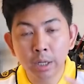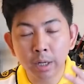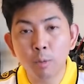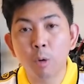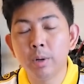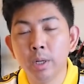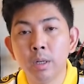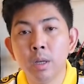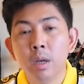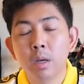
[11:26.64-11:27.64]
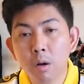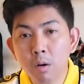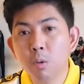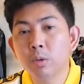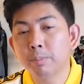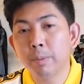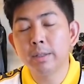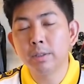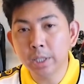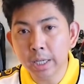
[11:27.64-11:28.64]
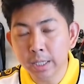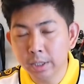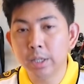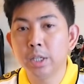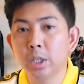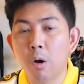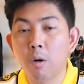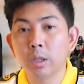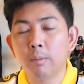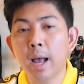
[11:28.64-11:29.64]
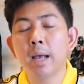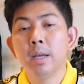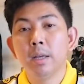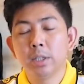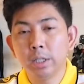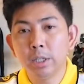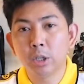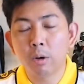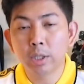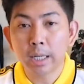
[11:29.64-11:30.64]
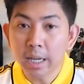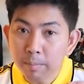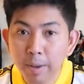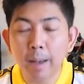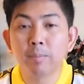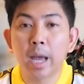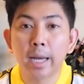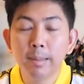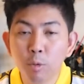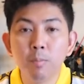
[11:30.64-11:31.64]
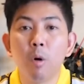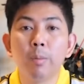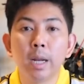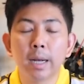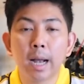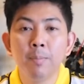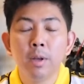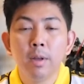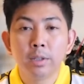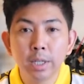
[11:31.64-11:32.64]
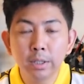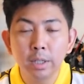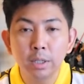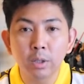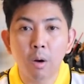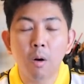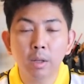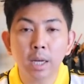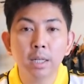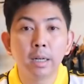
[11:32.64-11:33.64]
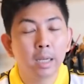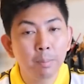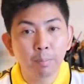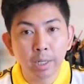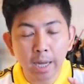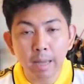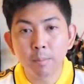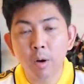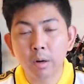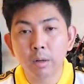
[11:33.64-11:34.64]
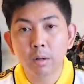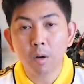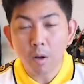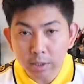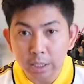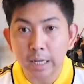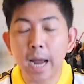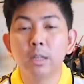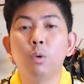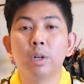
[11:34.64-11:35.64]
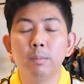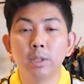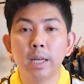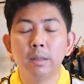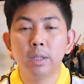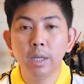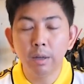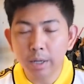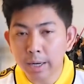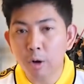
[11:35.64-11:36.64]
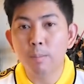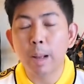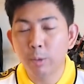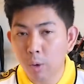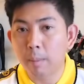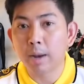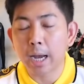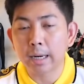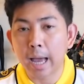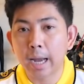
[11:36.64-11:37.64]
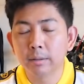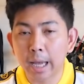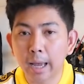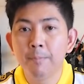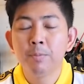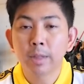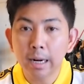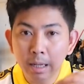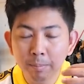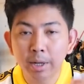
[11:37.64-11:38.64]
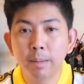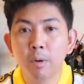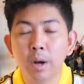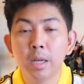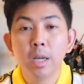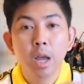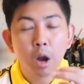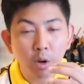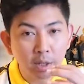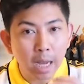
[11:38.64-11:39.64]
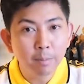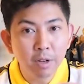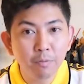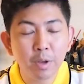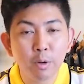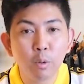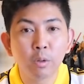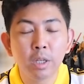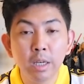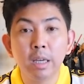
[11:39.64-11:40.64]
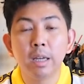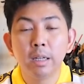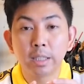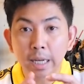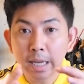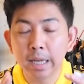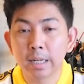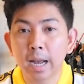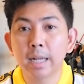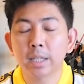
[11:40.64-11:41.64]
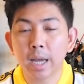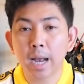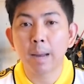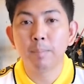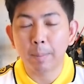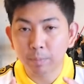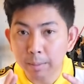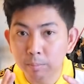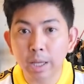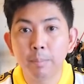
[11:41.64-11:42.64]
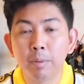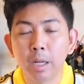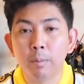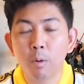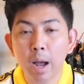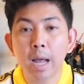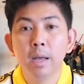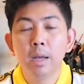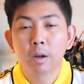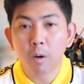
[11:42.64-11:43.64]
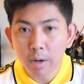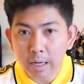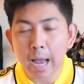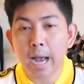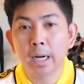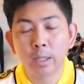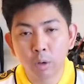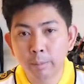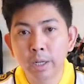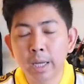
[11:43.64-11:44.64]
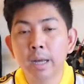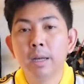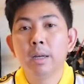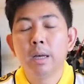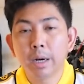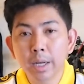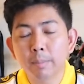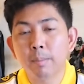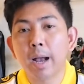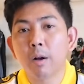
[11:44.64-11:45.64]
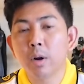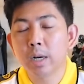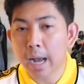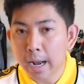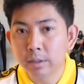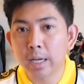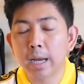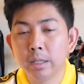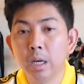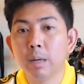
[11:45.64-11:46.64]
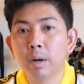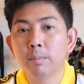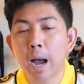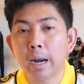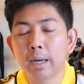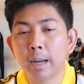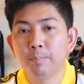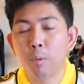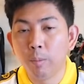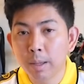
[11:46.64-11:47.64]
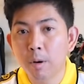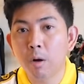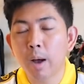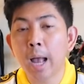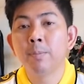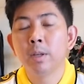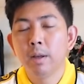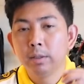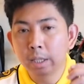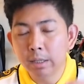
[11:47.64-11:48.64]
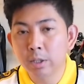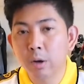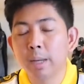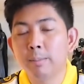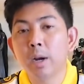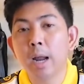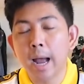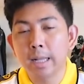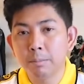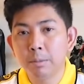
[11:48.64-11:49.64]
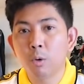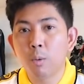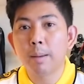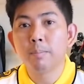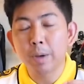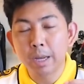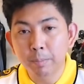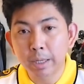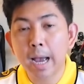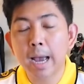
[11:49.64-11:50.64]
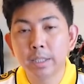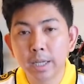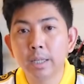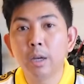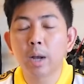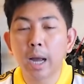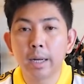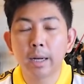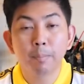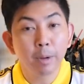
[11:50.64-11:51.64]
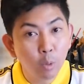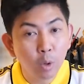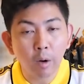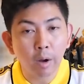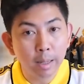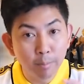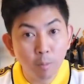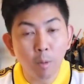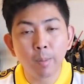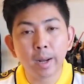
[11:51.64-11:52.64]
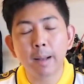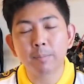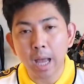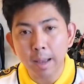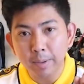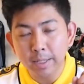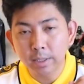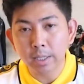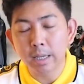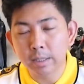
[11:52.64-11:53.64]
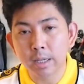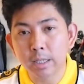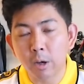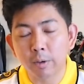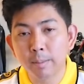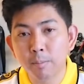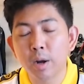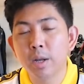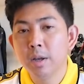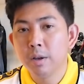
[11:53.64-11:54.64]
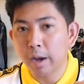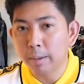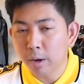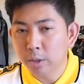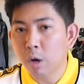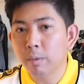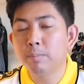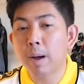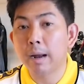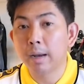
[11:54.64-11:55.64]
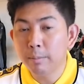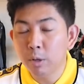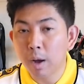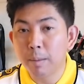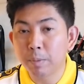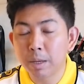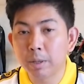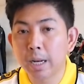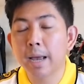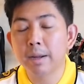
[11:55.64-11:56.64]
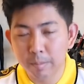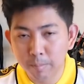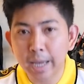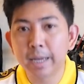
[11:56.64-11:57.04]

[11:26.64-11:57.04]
อีกระบบหนึ่งก็คงจะเป็น 4-4-2 แต่ว่า 4-4-2 จะเล่นแบบไหนในมุมผมเลยนะครับ 4-4-2 ถ้าเกิดเล่นเป็นไดมอนด์ก็เสียดายตัวริมเส้นที่เรียกเข้ามามีความหลากหลาย แต่ถ้าเล่นเป็นไดมอนด์ก็จะได้มิดฟิลที่จะได้เห็นการใช้งานแบบเต็ม ๆ ไปเลย เพราะว่ากองกลางในทัวร์นาเมนต์นี้เรียกมาค่อนข้างจะเยอะมาก ๆ นะครับ ผมเลยมองว่า4-4-2ไดมอนด์อาจจะมีความเป็นไปได้เช่นเดียวกันนะครับ ไปดูกันหน่อยในมุมผมนะครับ ถ้าเป็น 4-4-2ไดมอนด์แฟนบอลชอบหรือเปล่า และมีความเป็นไปได้หรือไม่